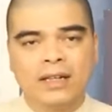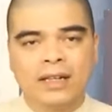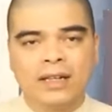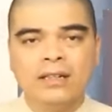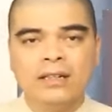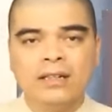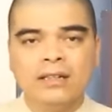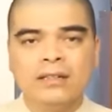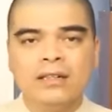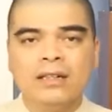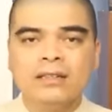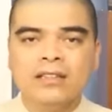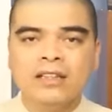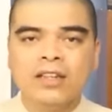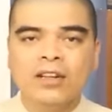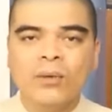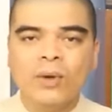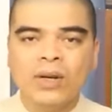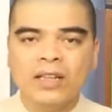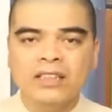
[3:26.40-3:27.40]
Cái lượng nước
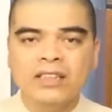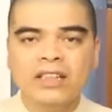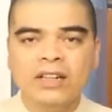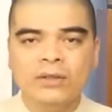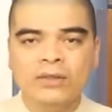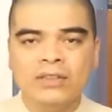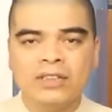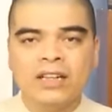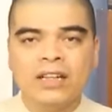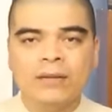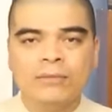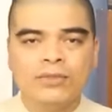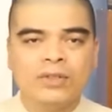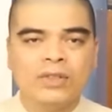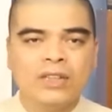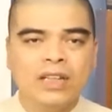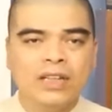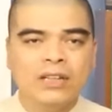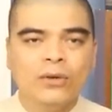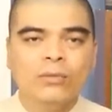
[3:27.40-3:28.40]
tưới quá nhiều sẽ làm cho
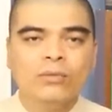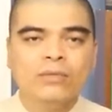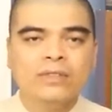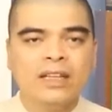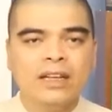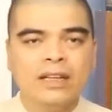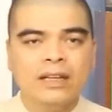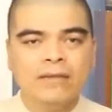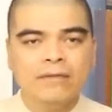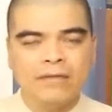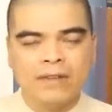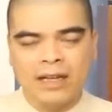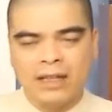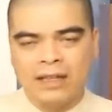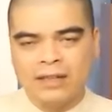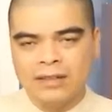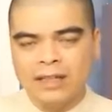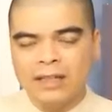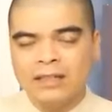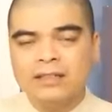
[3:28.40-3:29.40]
cây úng rễ
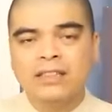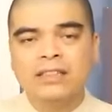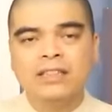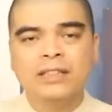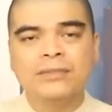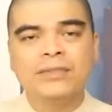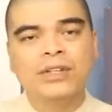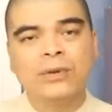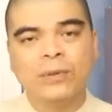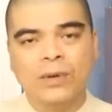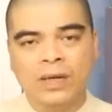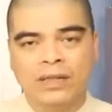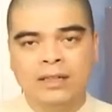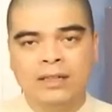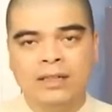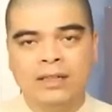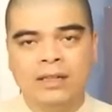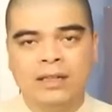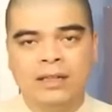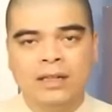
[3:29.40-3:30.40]
và dễ sinh ra vi khuẩn.
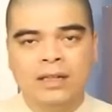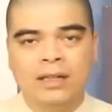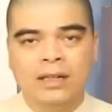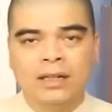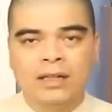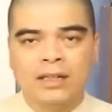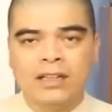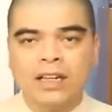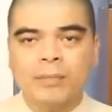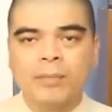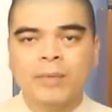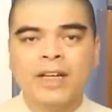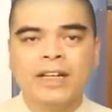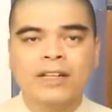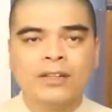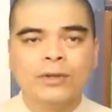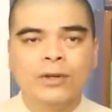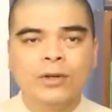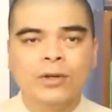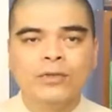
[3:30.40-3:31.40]
Đặc
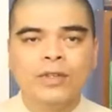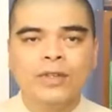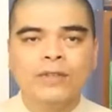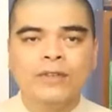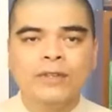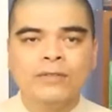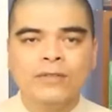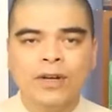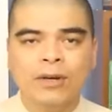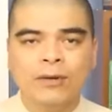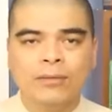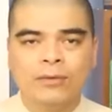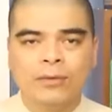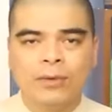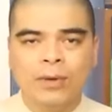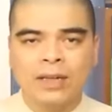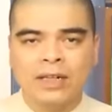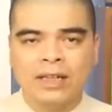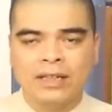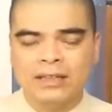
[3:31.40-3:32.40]
biệt đối với văn phòng
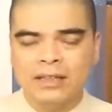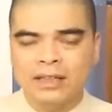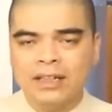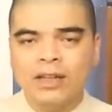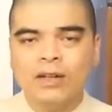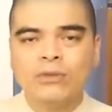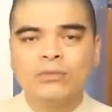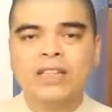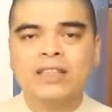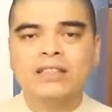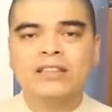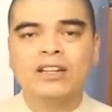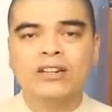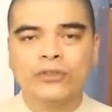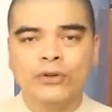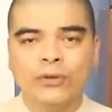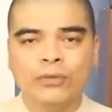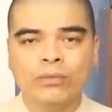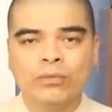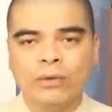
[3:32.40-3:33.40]
hoặc là những cái không gian thờ
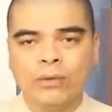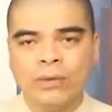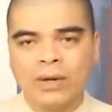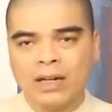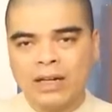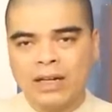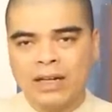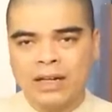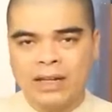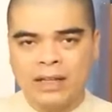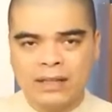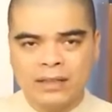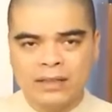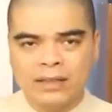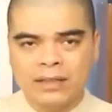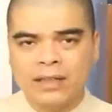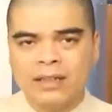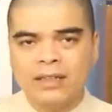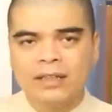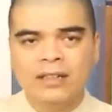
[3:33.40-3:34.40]
cúng hoặc là
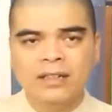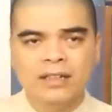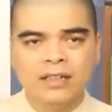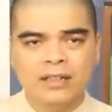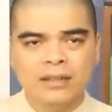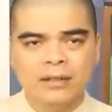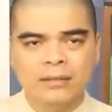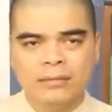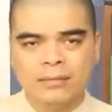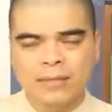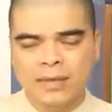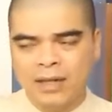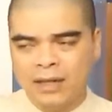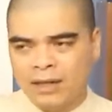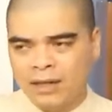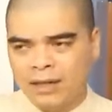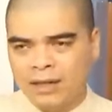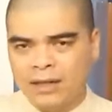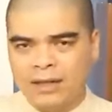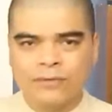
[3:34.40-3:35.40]
những cái nơi
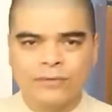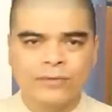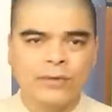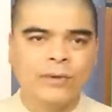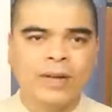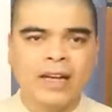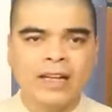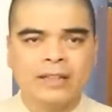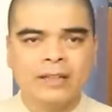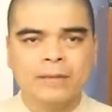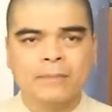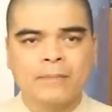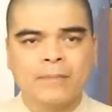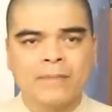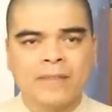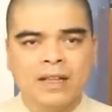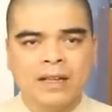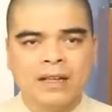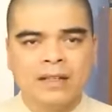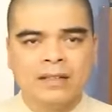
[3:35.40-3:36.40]
mà phòng khách
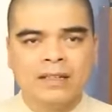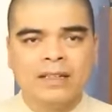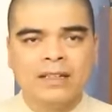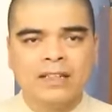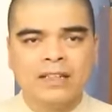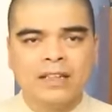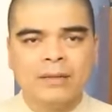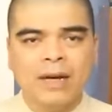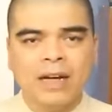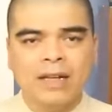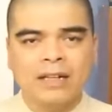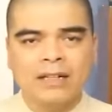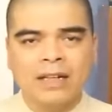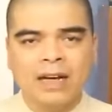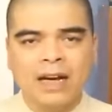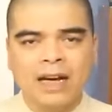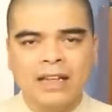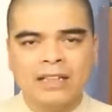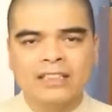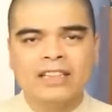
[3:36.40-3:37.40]
thì các bạn
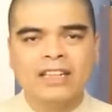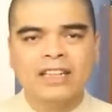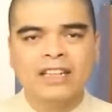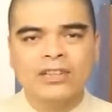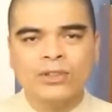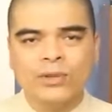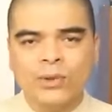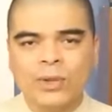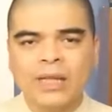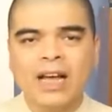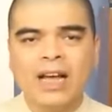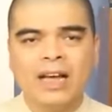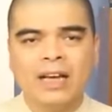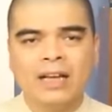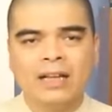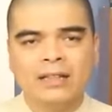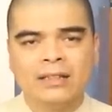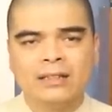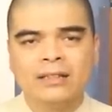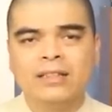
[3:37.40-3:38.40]
hạn chế tối đa
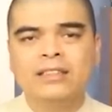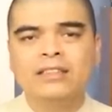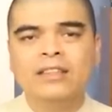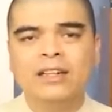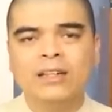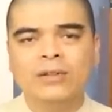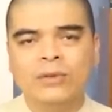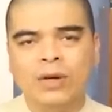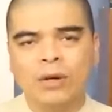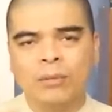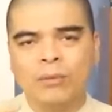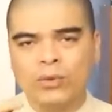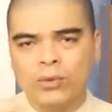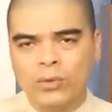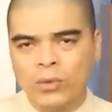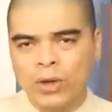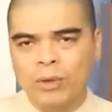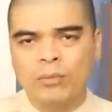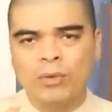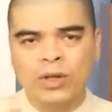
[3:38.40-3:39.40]
tưới nước khoảng một
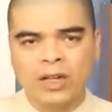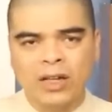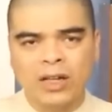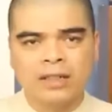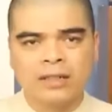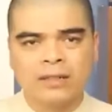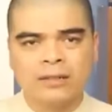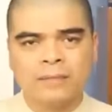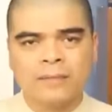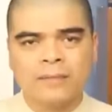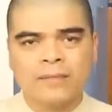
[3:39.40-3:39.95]
tuần một lần